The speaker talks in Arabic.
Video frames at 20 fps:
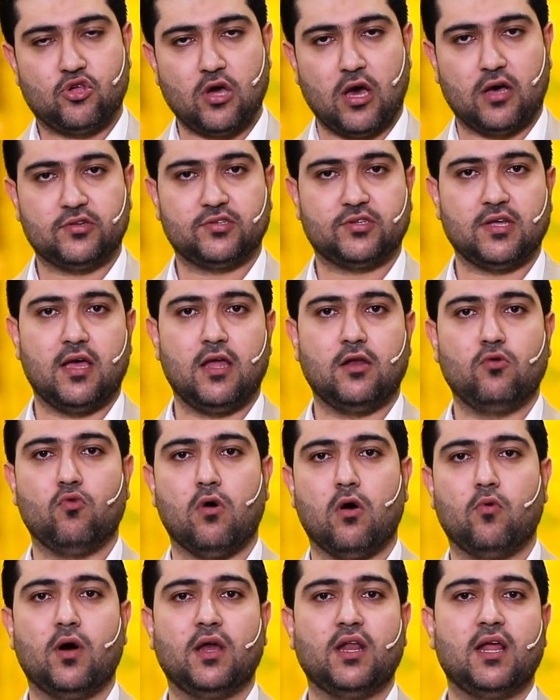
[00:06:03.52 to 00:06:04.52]
شخصا
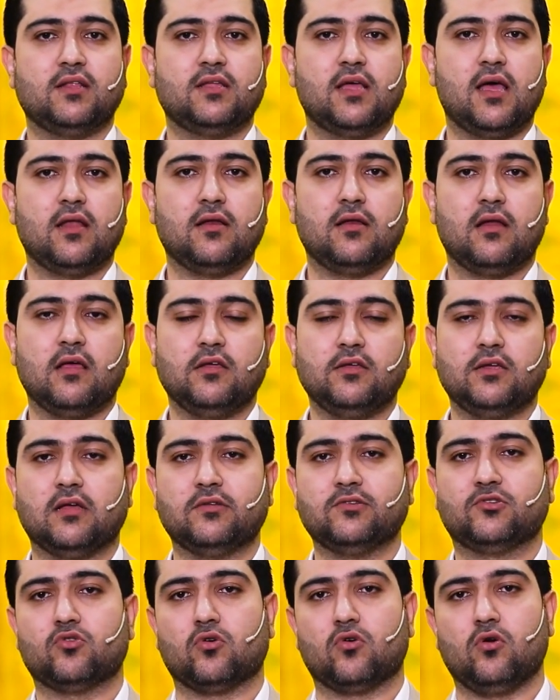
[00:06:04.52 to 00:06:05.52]
وولدا
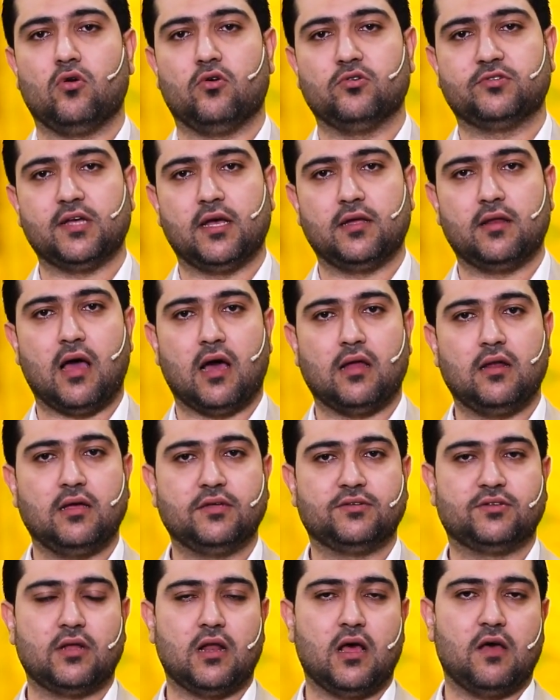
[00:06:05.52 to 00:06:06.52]
ينصر الحسين عليه
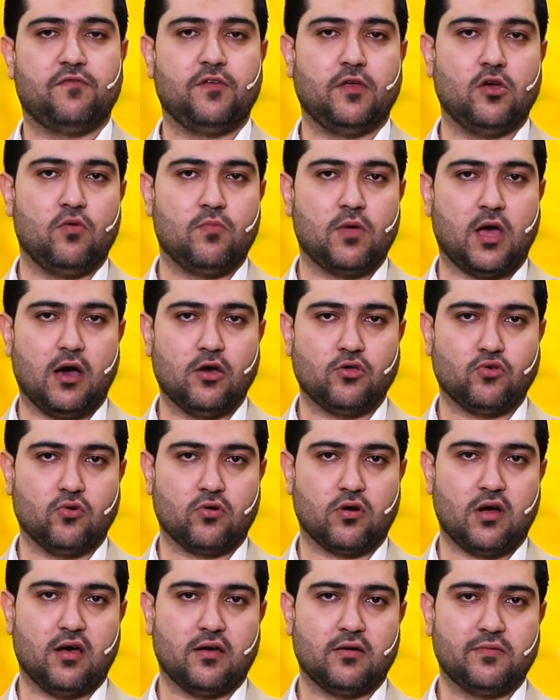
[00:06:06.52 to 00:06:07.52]
السلام في يوم
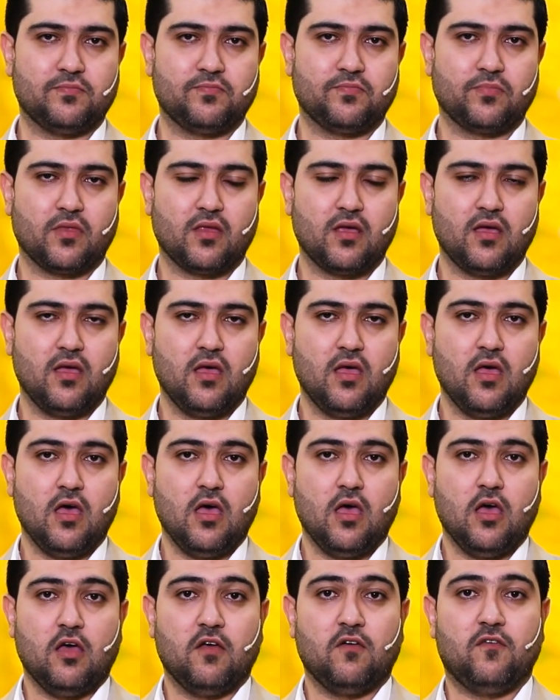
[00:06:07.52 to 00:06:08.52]
عاشوراء
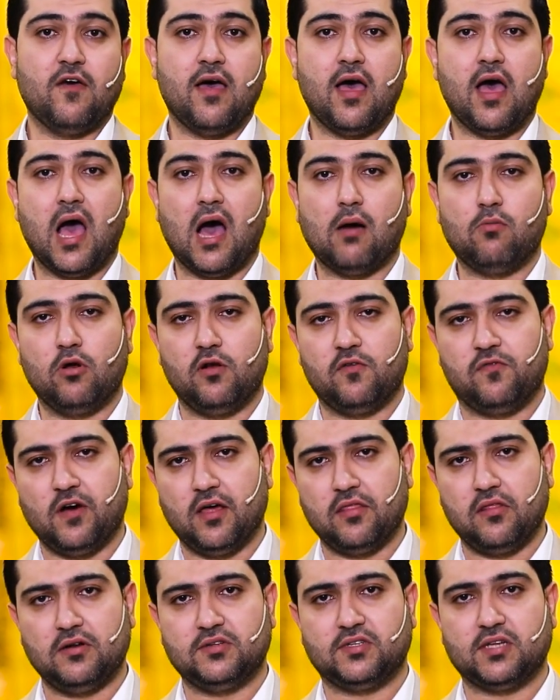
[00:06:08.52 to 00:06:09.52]
فأبو
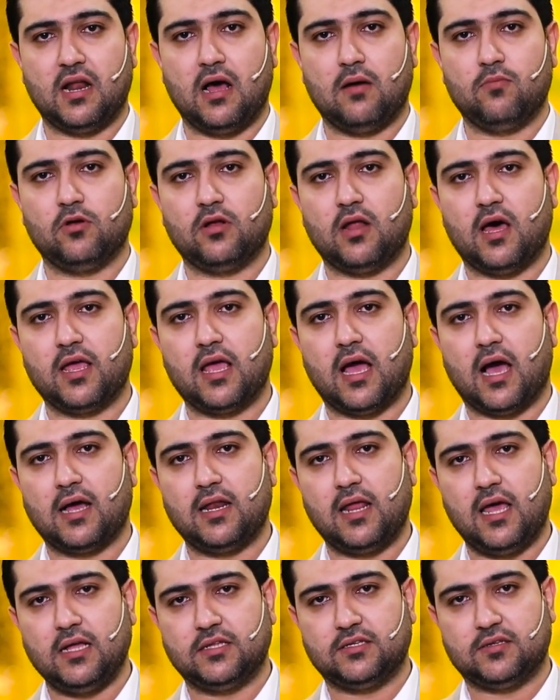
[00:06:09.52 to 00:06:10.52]
الفضل سلام الله
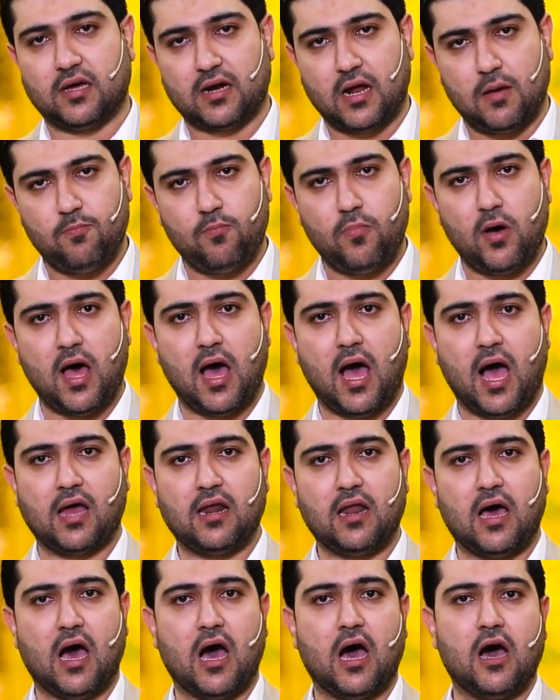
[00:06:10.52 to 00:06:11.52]
عليه تربى
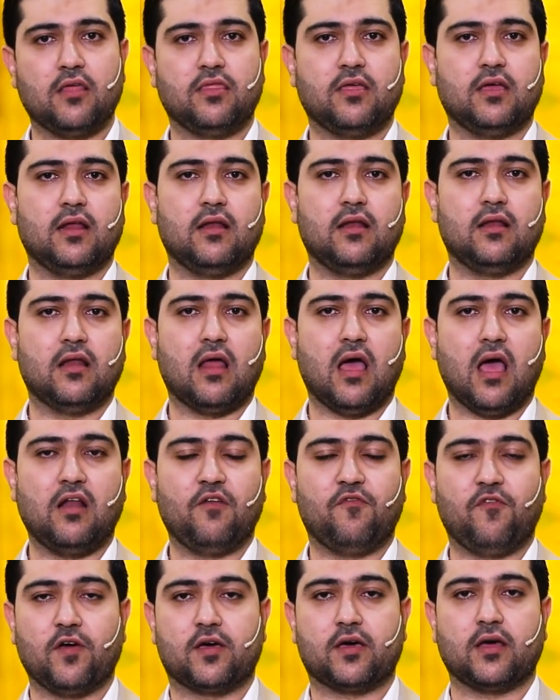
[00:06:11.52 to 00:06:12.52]
على هذه
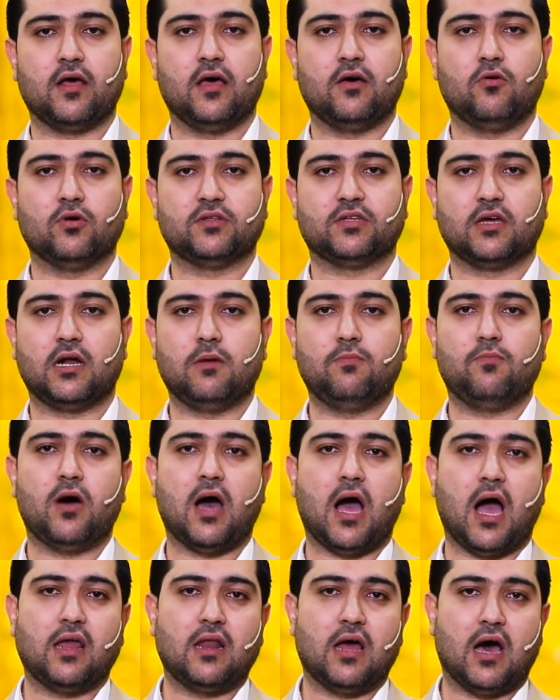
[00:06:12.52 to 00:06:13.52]
الفكرة وتربى
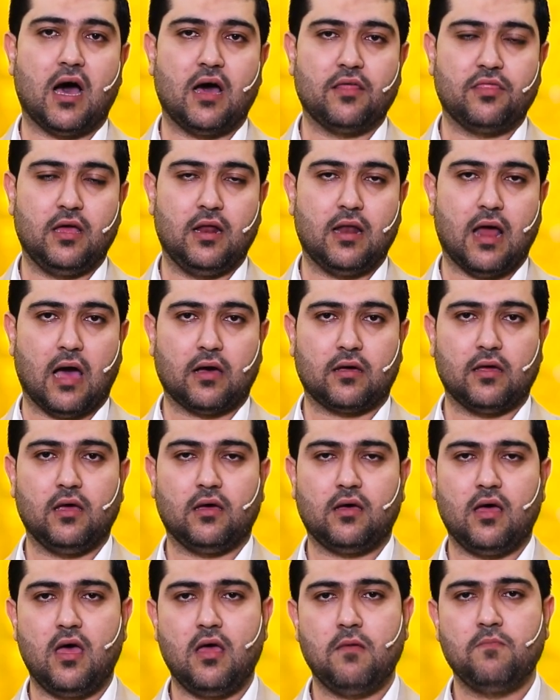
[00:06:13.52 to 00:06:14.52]
على هذه
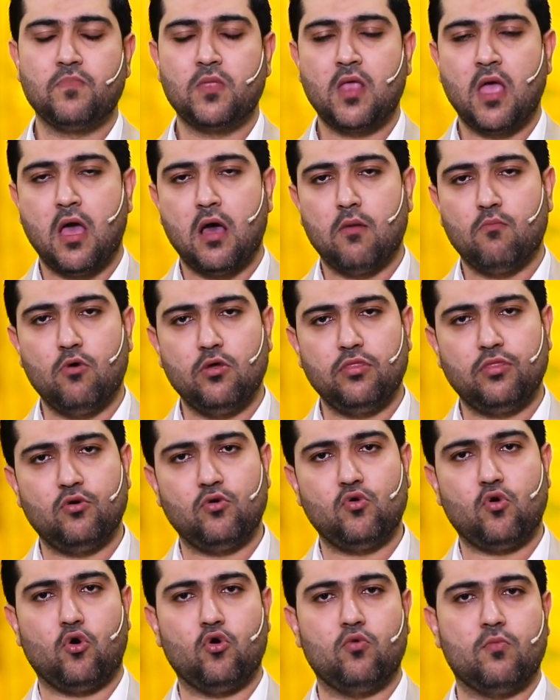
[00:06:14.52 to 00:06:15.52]
الحقيقة منذ
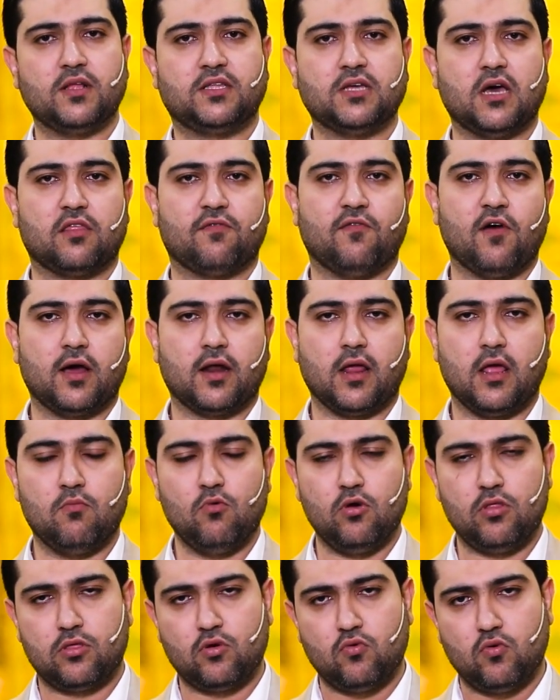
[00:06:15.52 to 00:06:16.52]
نعومة أظفاره
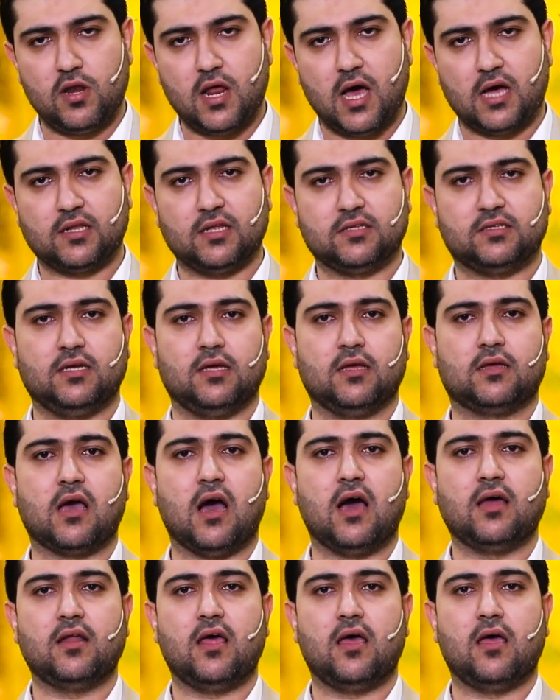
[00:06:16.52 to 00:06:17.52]
منذ ولادته
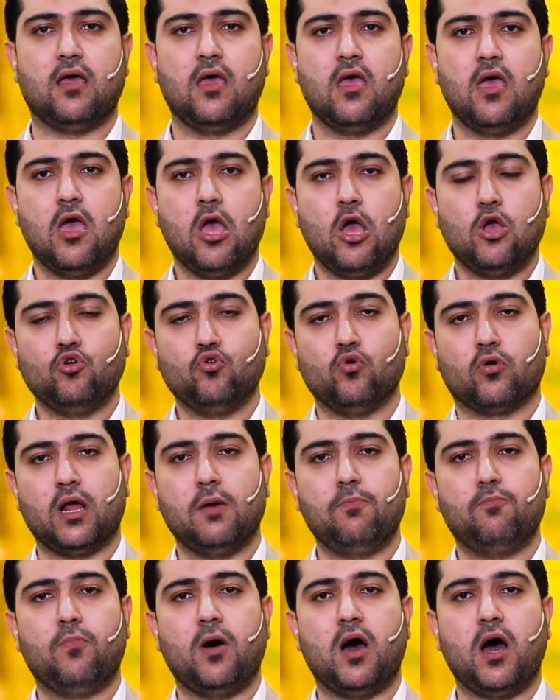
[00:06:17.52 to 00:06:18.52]
كان
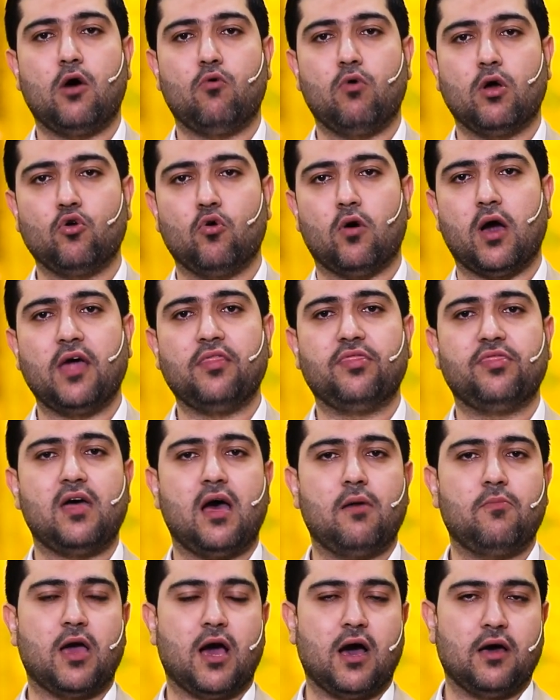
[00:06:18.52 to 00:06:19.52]
يربى
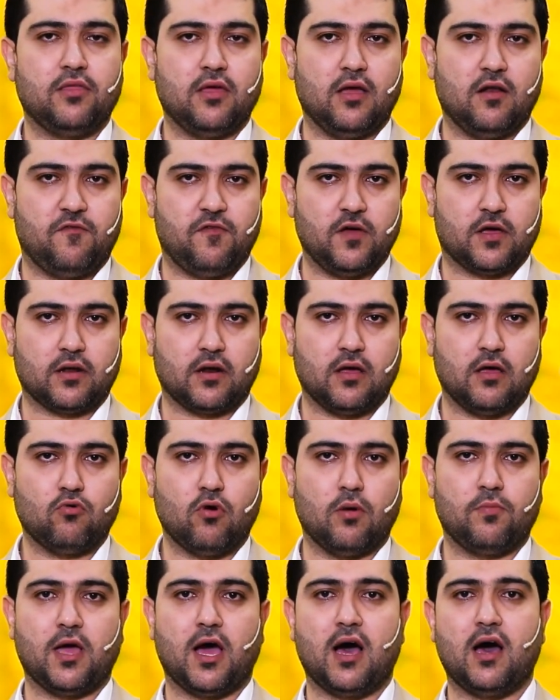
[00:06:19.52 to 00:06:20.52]
ويغذى بهذه الفكرة
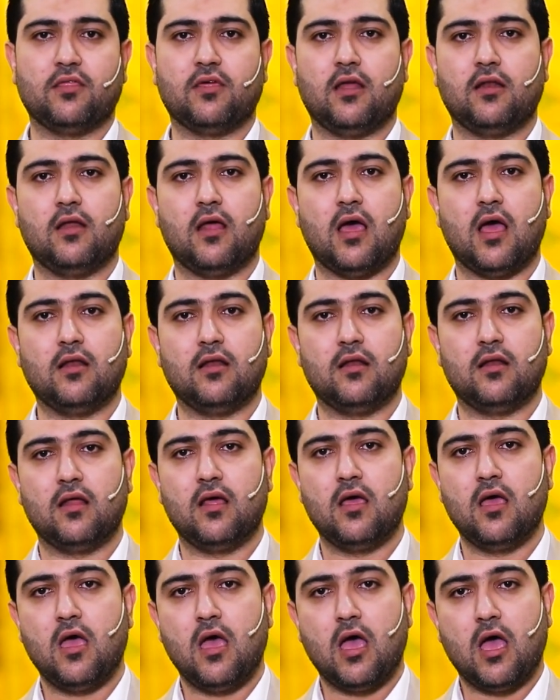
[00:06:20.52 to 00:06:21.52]
وبهذا الـ
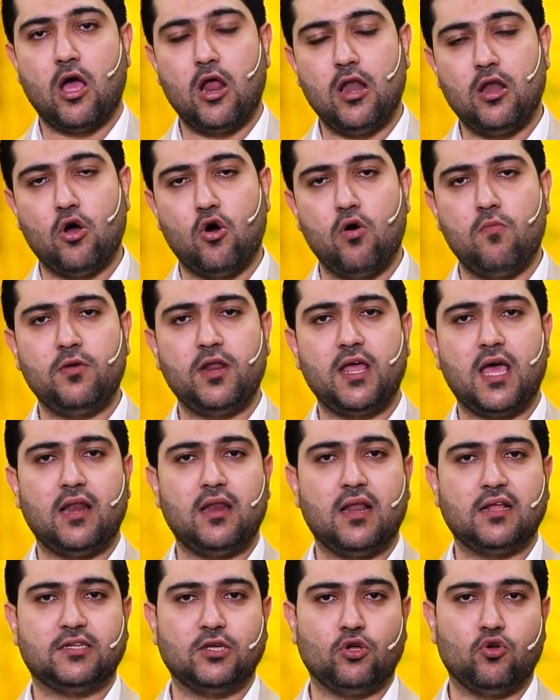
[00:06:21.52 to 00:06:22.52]
الأمنية
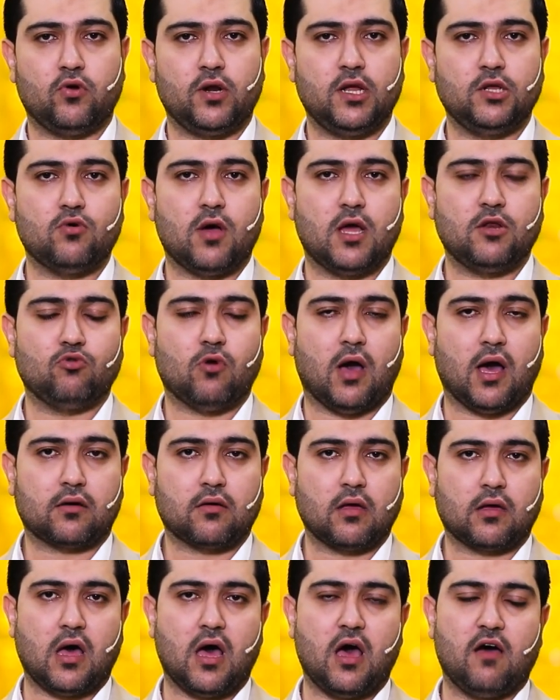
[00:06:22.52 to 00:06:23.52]
التي يريد أن
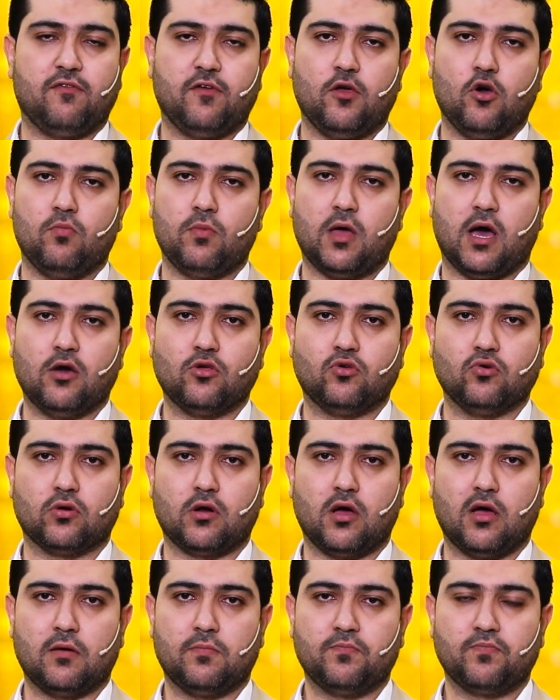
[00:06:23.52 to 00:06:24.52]
يحققها في يوم
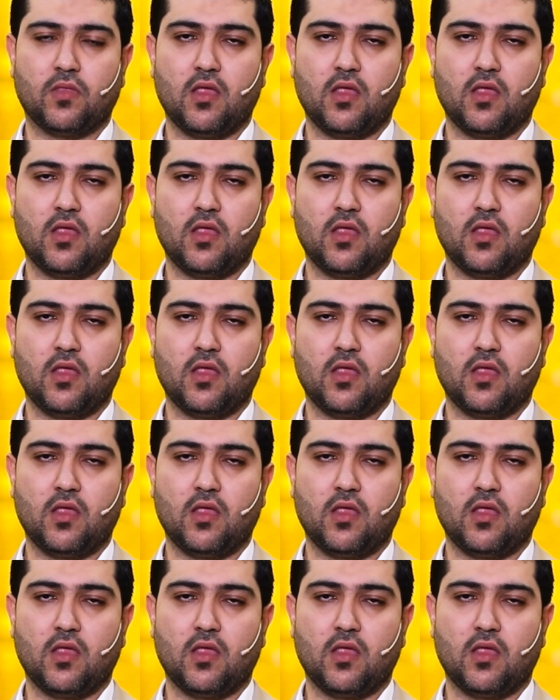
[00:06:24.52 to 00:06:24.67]
عاشوراء